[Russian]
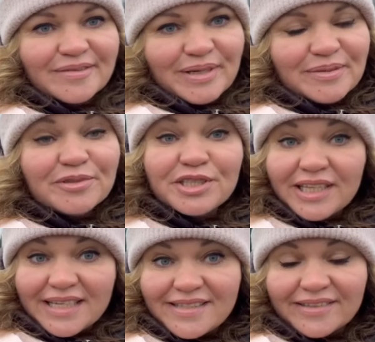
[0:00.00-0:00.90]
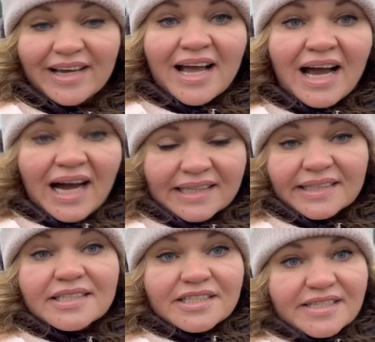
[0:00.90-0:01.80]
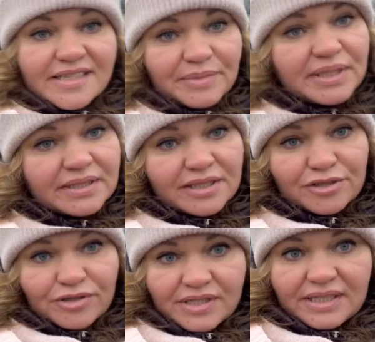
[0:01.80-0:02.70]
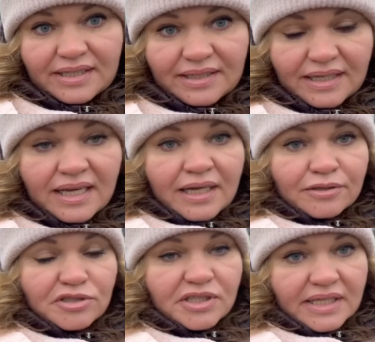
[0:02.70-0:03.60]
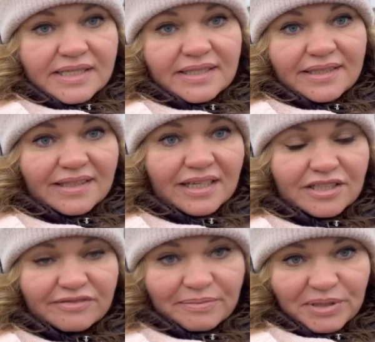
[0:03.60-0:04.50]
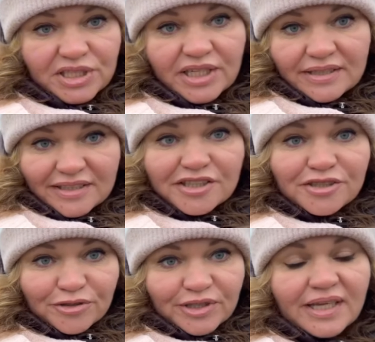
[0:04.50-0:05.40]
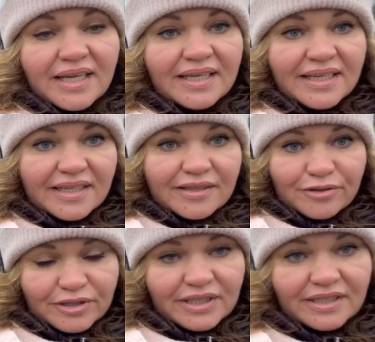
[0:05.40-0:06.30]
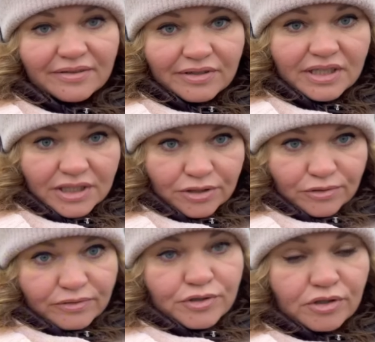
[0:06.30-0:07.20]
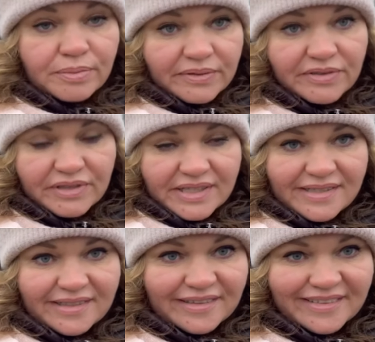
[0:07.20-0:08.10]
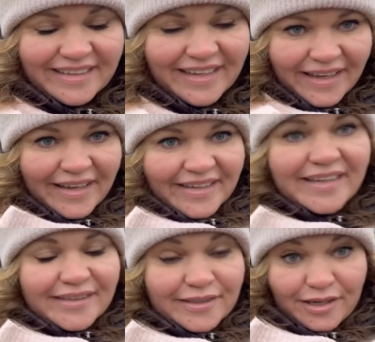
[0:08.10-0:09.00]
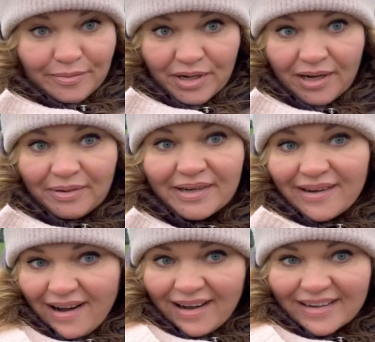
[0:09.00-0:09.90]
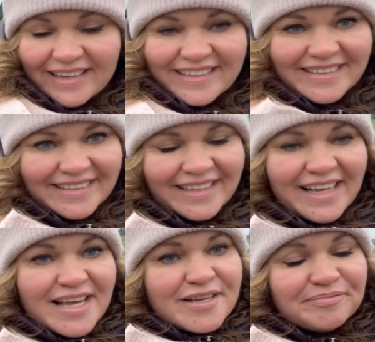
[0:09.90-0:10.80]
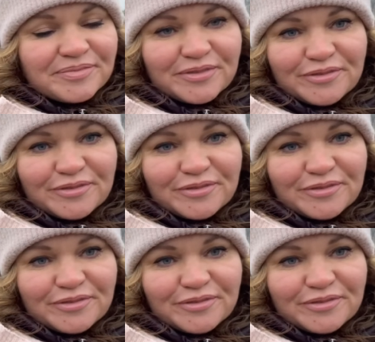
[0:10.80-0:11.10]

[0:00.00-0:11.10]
к моему счастью, она даже не заметила, что сделали. То есть она сидит также в напряжении, ждет, и доктор говорит, что все, прививка сделана. И она такая, мама, как? Ну